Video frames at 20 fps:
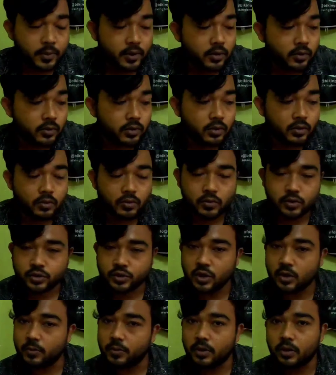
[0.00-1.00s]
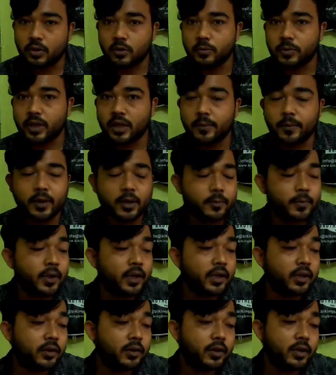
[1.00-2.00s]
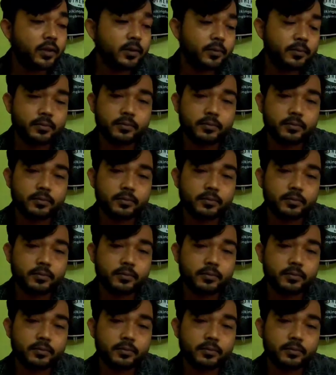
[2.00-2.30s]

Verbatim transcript: পারো সব রকম ক্যামেরা বিক্রি করে